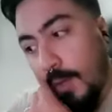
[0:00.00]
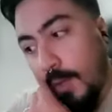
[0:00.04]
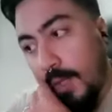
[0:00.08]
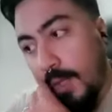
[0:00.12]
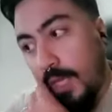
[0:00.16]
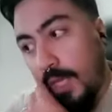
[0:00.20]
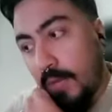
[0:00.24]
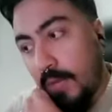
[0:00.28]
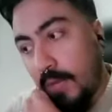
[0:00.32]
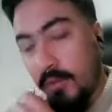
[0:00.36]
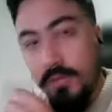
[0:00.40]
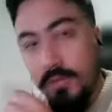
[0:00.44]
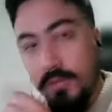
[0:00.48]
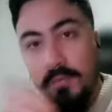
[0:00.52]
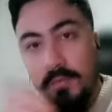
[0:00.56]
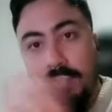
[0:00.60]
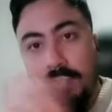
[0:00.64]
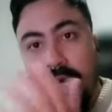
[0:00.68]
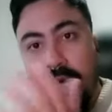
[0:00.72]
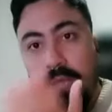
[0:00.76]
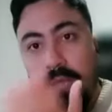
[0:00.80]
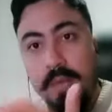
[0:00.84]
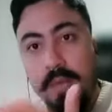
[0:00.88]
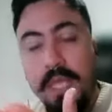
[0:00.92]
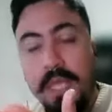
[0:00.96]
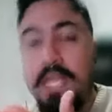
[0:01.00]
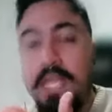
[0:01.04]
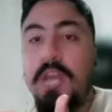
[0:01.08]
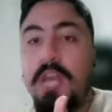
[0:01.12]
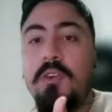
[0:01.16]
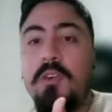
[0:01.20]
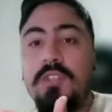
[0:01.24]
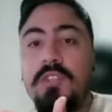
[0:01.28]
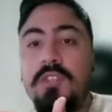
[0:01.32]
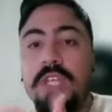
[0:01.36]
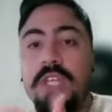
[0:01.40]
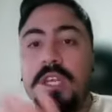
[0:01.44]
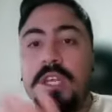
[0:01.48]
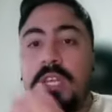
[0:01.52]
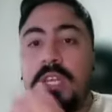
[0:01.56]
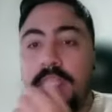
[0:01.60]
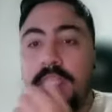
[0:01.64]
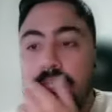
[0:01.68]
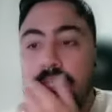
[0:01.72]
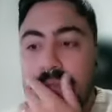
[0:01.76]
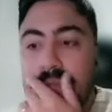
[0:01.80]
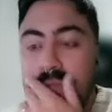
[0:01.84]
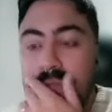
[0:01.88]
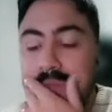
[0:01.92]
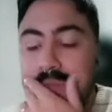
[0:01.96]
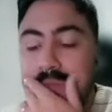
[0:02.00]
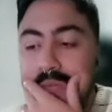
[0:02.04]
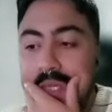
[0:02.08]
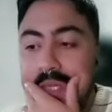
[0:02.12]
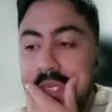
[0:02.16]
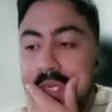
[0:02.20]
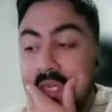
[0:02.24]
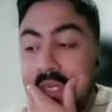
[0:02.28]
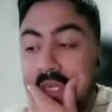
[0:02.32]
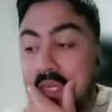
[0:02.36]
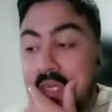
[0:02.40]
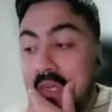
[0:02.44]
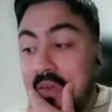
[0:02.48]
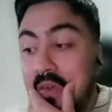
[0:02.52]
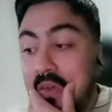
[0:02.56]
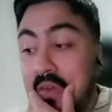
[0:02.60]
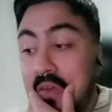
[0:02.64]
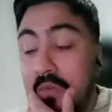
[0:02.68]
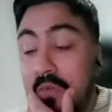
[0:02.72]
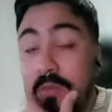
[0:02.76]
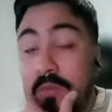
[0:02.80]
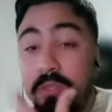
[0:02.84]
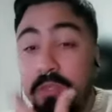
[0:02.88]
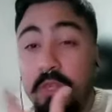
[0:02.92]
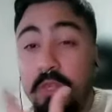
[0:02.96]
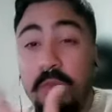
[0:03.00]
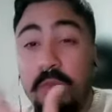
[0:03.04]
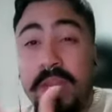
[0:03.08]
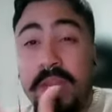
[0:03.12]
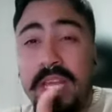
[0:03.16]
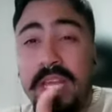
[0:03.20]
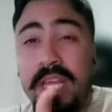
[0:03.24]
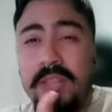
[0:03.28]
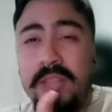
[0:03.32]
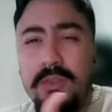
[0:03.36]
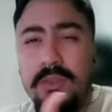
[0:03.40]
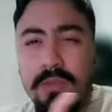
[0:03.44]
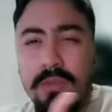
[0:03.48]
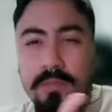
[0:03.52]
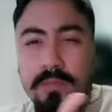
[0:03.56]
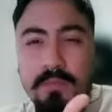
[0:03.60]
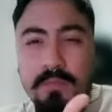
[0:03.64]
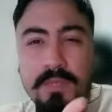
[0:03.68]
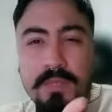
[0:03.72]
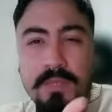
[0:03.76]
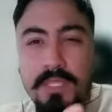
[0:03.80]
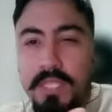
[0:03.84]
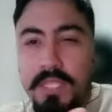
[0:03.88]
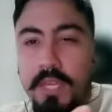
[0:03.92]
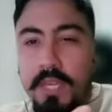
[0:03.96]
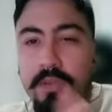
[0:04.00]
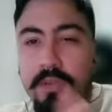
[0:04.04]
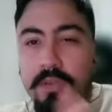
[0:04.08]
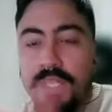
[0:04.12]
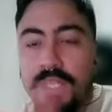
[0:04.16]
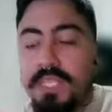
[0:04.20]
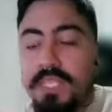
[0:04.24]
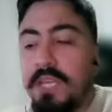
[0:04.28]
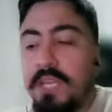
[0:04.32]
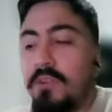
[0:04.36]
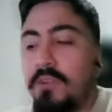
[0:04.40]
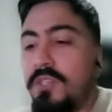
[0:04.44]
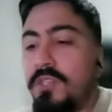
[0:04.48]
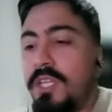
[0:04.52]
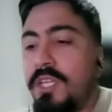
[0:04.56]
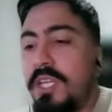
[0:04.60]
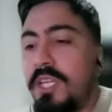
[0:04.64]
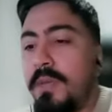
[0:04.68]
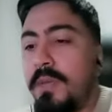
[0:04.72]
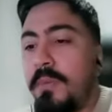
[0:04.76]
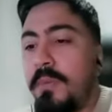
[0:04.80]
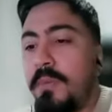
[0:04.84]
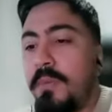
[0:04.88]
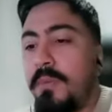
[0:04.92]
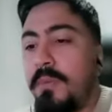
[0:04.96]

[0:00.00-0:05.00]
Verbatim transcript: Digamos, además de las consignas que, que fuimos enumerando, si siguieron esas consignas,